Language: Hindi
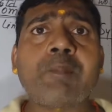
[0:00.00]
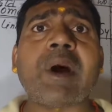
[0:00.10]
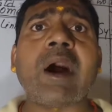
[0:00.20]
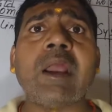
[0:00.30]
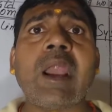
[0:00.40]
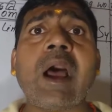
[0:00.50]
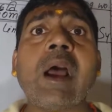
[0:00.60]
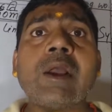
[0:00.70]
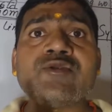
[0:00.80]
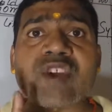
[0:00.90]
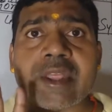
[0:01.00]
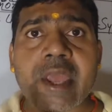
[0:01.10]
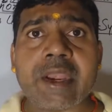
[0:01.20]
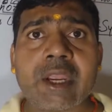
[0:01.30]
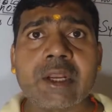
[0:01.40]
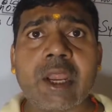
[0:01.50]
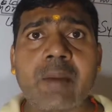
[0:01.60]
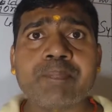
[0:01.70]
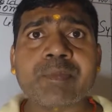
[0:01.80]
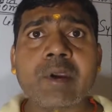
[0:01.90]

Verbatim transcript: पहला जेनेरिक नेम